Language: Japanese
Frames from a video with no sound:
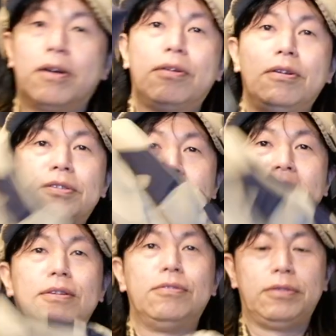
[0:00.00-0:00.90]
こういう
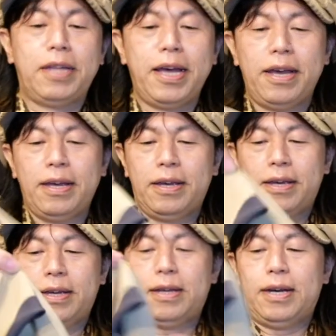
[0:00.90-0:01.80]
スカーフで
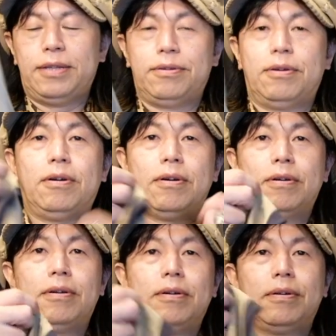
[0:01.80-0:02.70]
あの
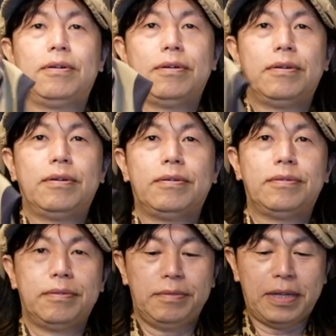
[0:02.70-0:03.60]

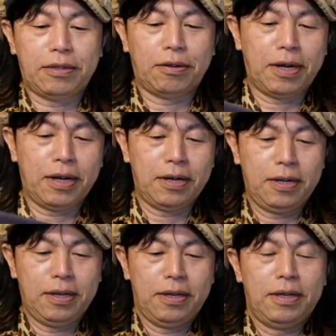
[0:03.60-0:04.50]
何て言うの
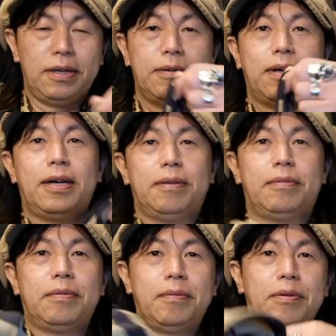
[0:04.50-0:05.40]
な
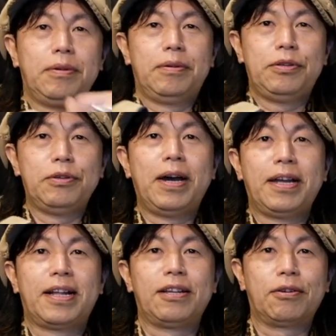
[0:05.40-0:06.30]
言わ
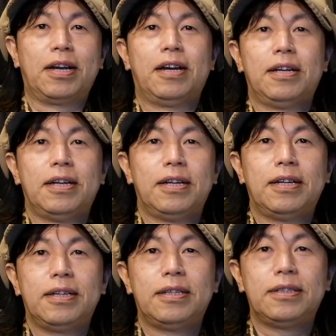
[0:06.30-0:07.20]
れたりとか
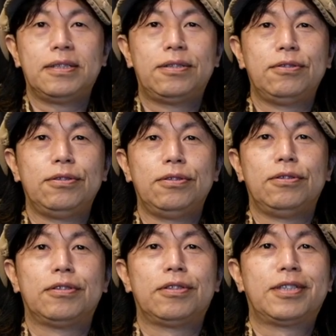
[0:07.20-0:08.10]
する
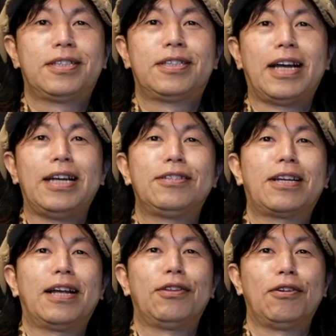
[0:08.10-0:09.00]
サイズ
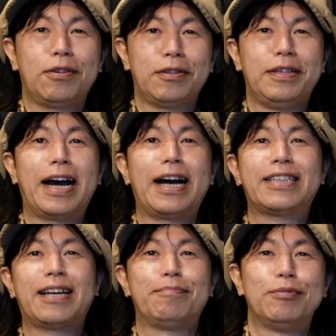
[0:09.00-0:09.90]
感の長
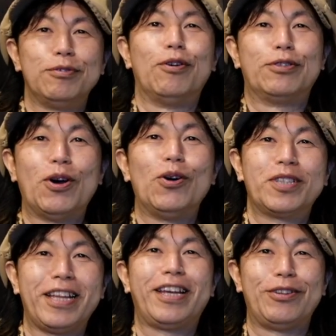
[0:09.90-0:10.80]
さ分を調
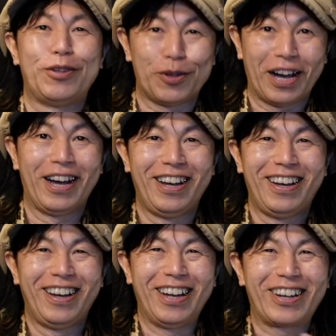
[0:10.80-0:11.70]
整できるというか
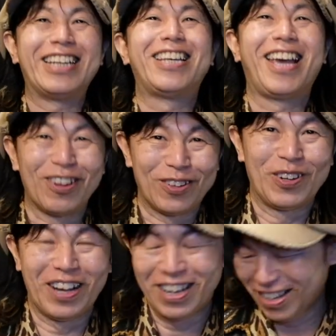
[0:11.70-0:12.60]
稼げるっていうか、